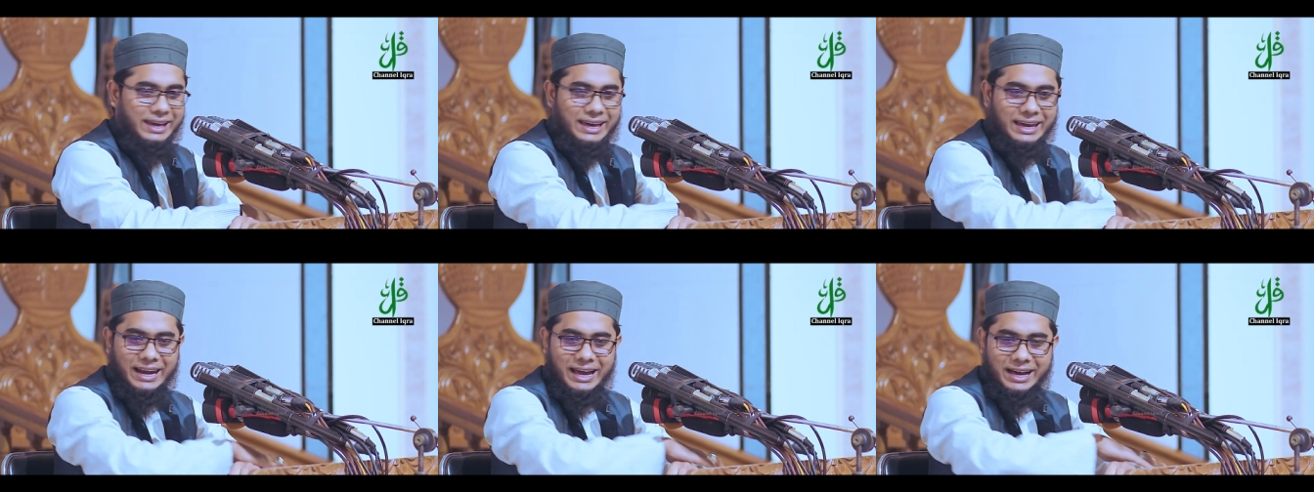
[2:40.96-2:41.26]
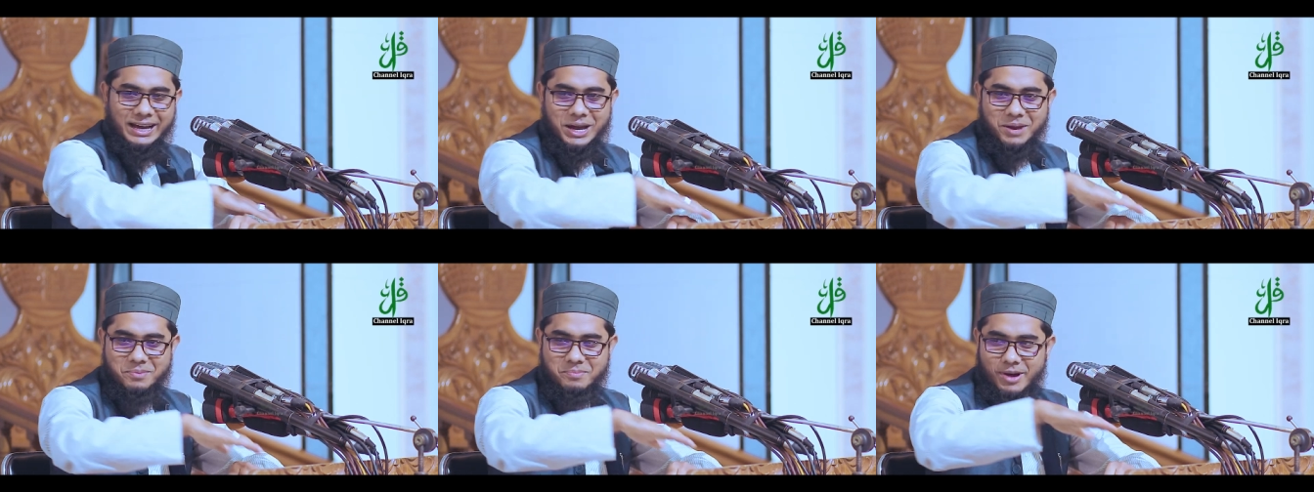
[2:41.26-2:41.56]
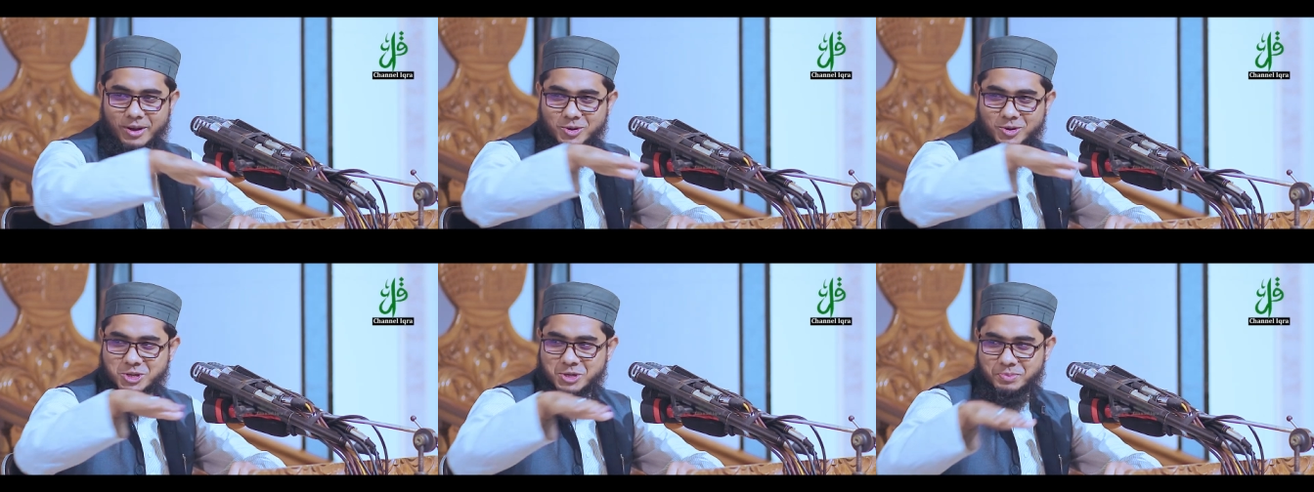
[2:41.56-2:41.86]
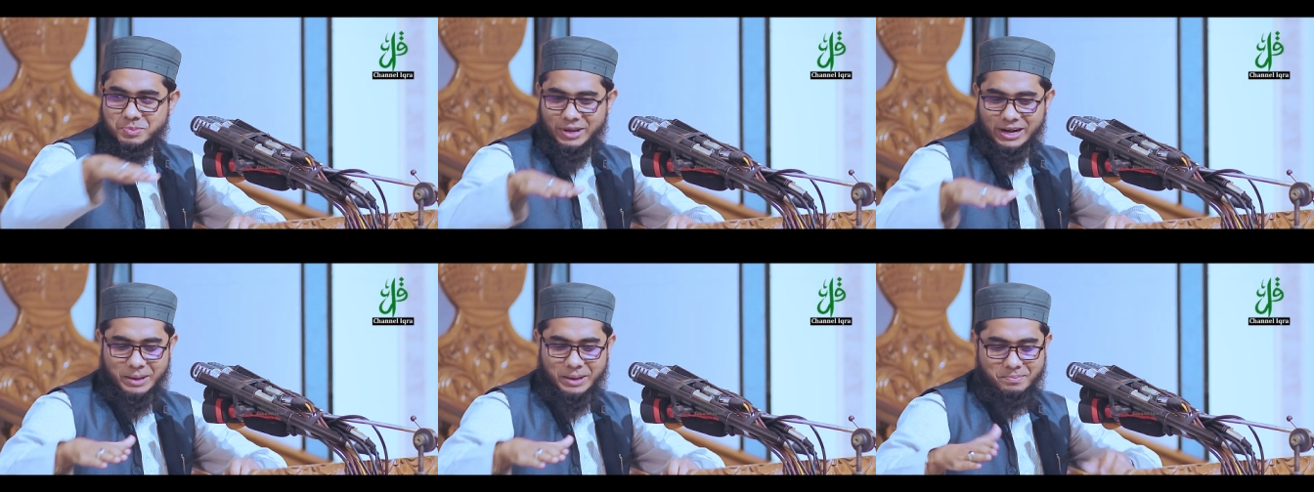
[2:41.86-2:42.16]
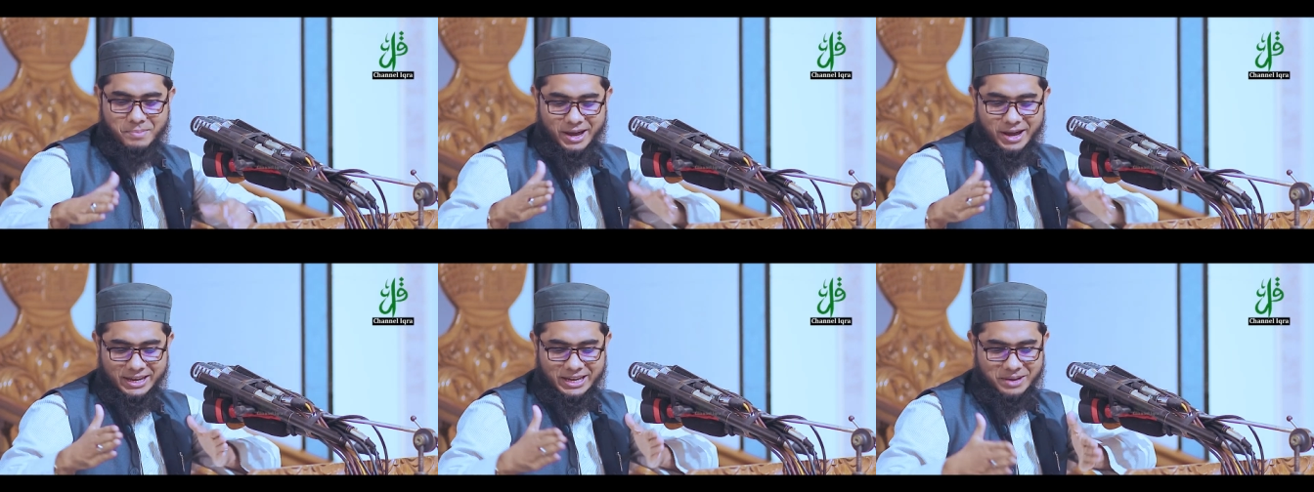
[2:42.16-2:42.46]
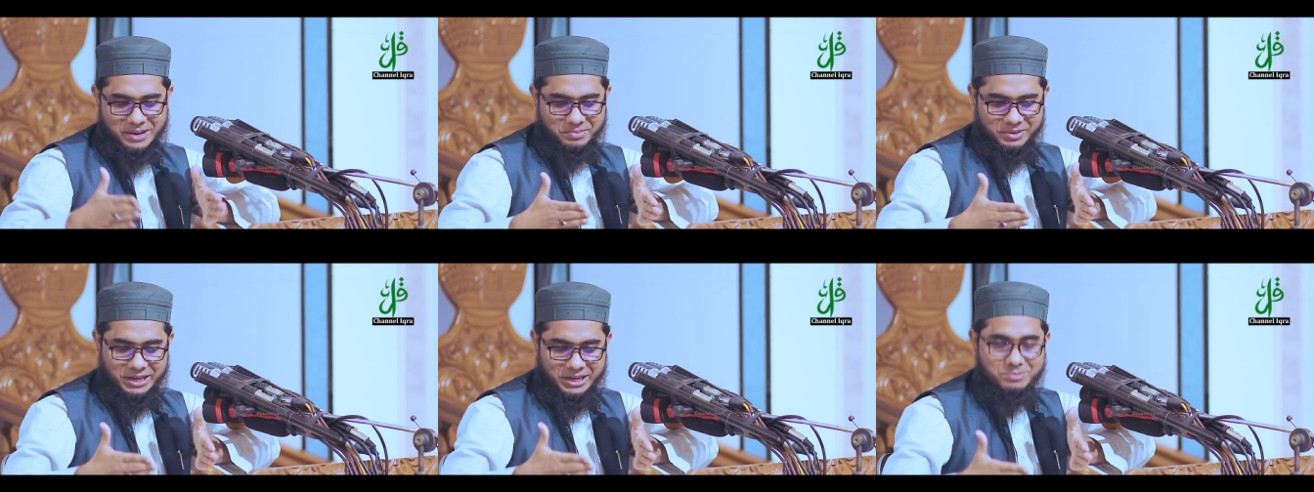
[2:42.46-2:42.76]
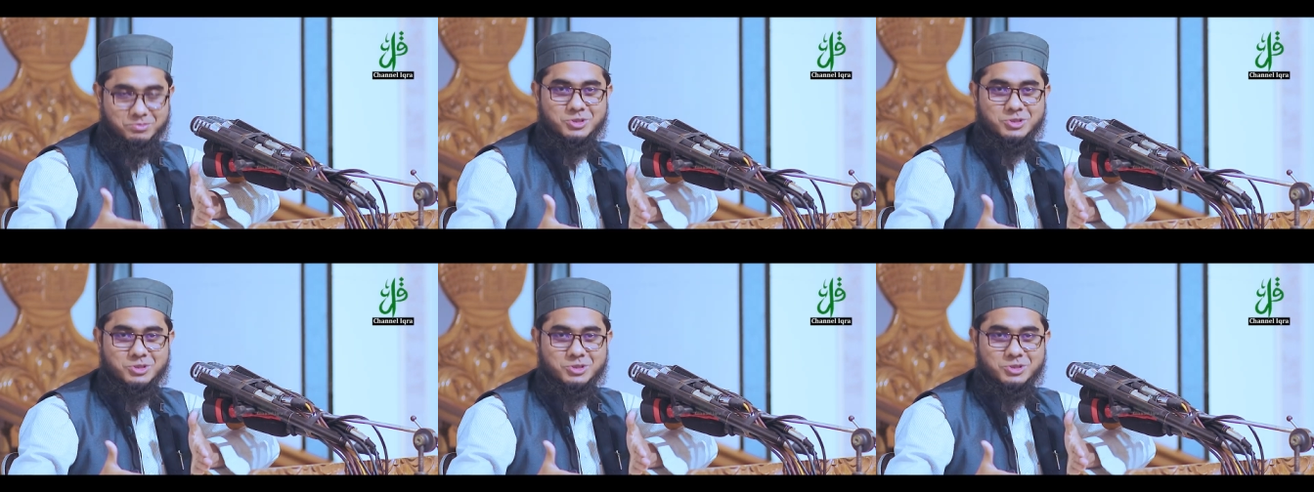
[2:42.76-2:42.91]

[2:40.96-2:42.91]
এলাকার মানুষ মিলে মারিয়ামকে